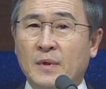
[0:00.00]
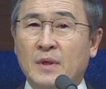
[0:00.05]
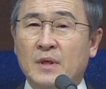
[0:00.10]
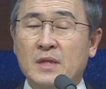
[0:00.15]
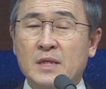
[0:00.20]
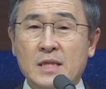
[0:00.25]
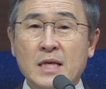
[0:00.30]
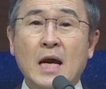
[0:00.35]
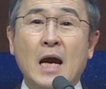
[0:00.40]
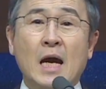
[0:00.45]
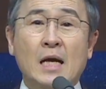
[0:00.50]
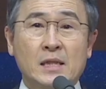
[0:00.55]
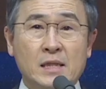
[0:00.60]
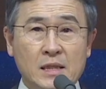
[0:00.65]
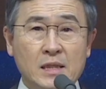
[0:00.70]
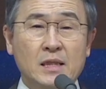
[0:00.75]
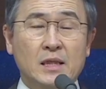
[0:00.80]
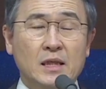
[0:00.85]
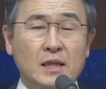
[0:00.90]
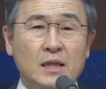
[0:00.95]

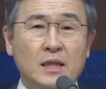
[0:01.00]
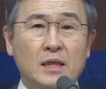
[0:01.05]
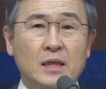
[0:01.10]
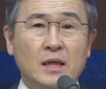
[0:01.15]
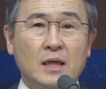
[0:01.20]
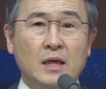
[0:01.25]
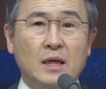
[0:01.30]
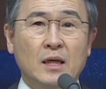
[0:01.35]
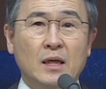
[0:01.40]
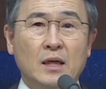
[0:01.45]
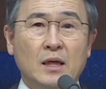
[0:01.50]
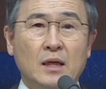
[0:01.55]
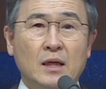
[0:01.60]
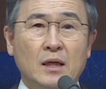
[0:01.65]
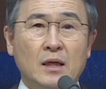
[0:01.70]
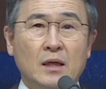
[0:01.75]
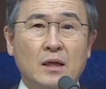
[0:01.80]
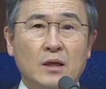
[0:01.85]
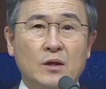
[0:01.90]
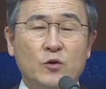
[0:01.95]
사실이
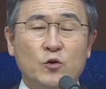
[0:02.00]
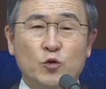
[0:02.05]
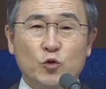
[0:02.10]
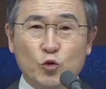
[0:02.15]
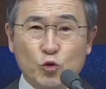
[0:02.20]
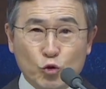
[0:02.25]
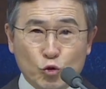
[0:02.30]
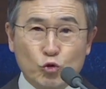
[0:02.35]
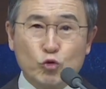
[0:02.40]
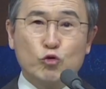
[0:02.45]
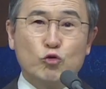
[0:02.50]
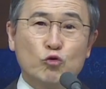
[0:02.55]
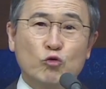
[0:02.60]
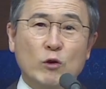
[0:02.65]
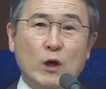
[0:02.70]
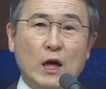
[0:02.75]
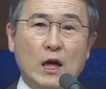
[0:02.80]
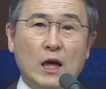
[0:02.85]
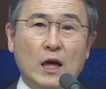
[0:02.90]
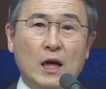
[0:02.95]

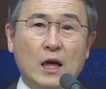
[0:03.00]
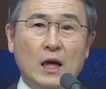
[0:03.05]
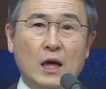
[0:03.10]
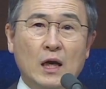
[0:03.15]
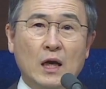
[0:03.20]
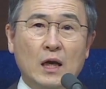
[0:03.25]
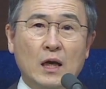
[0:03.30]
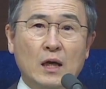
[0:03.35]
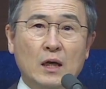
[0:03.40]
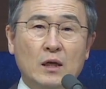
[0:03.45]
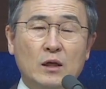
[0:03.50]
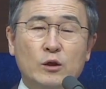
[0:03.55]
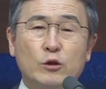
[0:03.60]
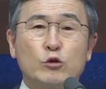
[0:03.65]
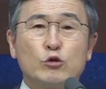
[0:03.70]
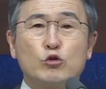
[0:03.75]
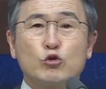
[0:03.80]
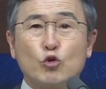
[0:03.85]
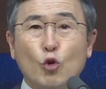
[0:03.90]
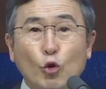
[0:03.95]
뉴스가
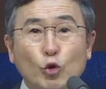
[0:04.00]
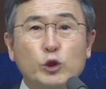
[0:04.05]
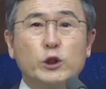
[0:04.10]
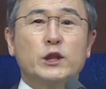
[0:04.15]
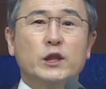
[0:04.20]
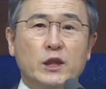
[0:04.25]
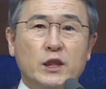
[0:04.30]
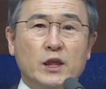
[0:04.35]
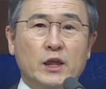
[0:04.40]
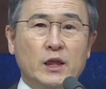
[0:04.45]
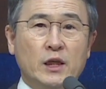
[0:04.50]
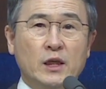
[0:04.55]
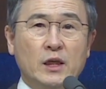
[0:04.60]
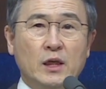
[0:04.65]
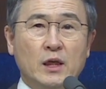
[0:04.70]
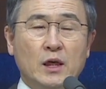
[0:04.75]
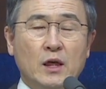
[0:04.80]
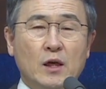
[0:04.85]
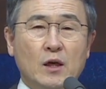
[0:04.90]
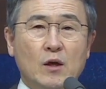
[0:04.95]
소식이
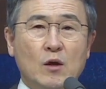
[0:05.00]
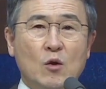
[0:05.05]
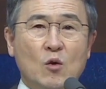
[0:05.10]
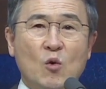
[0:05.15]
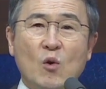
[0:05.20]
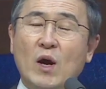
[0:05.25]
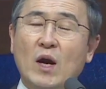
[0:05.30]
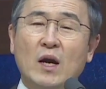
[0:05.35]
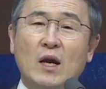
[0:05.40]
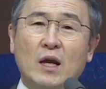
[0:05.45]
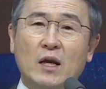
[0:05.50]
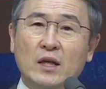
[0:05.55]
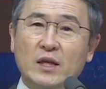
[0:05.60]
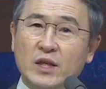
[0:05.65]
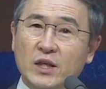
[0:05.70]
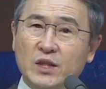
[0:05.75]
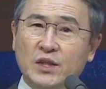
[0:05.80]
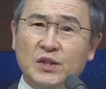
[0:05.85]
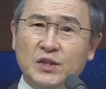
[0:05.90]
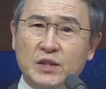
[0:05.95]
환란을
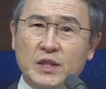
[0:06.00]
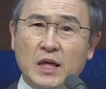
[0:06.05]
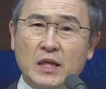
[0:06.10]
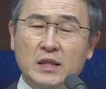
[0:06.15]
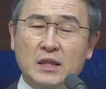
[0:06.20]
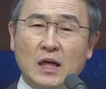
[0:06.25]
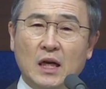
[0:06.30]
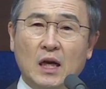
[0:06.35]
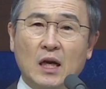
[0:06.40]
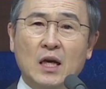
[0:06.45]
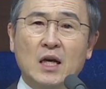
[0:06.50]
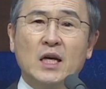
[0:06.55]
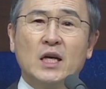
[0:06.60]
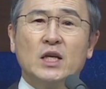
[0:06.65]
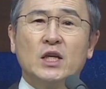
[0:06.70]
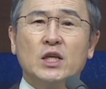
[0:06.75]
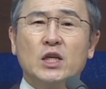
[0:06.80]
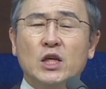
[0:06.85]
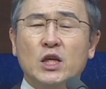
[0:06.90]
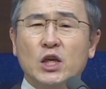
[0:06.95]
이긴 것이 아니라
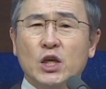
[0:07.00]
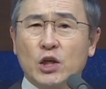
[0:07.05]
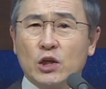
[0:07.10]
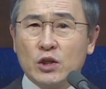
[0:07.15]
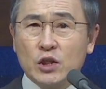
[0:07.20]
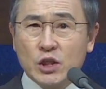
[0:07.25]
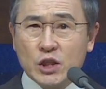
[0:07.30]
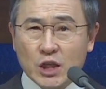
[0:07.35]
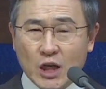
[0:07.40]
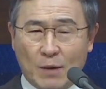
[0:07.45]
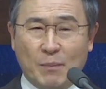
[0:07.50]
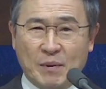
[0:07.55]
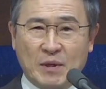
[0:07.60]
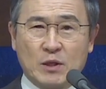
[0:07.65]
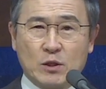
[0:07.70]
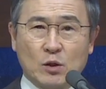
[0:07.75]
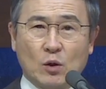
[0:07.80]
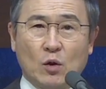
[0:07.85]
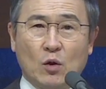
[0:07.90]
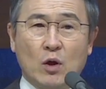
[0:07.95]
이 현실
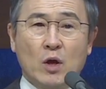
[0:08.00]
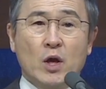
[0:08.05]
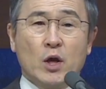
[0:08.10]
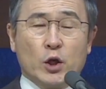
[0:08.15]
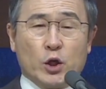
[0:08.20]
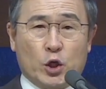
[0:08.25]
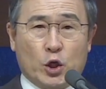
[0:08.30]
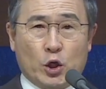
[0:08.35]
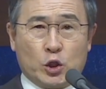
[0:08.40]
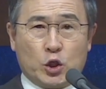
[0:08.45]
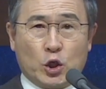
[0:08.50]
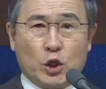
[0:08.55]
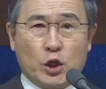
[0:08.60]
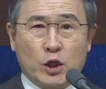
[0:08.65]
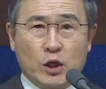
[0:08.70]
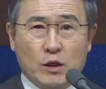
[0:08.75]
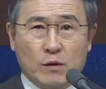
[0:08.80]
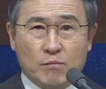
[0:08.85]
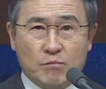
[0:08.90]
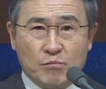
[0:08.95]
앞에서도
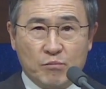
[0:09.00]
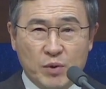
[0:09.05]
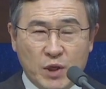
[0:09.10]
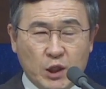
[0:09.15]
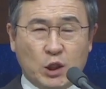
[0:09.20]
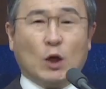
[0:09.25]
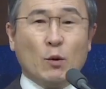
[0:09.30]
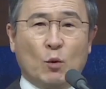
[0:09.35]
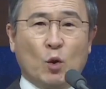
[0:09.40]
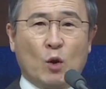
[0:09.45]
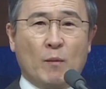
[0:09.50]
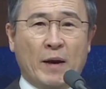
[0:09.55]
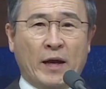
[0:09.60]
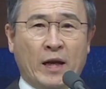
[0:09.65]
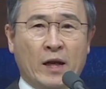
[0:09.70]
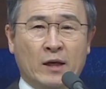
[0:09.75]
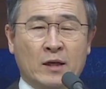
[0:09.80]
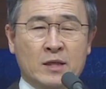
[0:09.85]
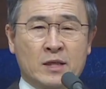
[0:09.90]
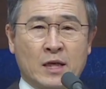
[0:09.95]
여전히 믿음으로
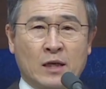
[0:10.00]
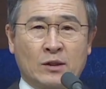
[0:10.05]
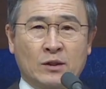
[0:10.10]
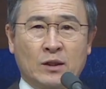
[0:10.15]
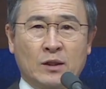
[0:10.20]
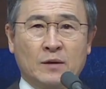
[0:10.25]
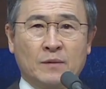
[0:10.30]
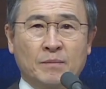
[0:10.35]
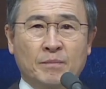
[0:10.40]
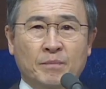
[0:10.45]
말하는 자들